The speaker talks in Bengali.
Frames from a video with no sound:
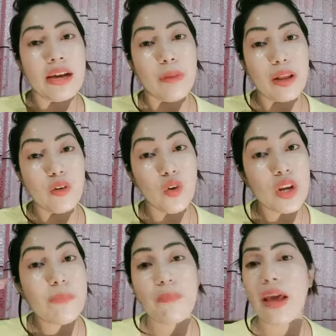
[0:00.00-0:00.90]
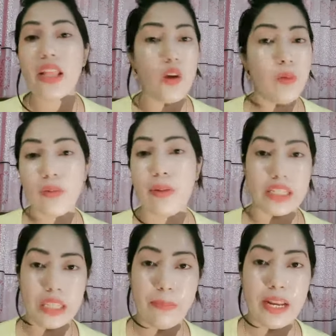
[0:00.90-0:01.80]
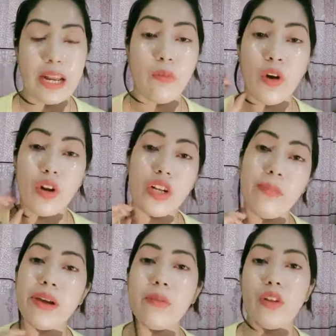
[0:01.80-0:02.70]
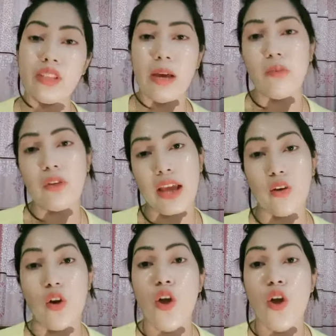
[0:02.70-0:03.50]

মানে কোনো রিপ্লাই দেওয়ার মতো ভাষা পাই না মডারটা আমাকে বলতেছে আপু দেখো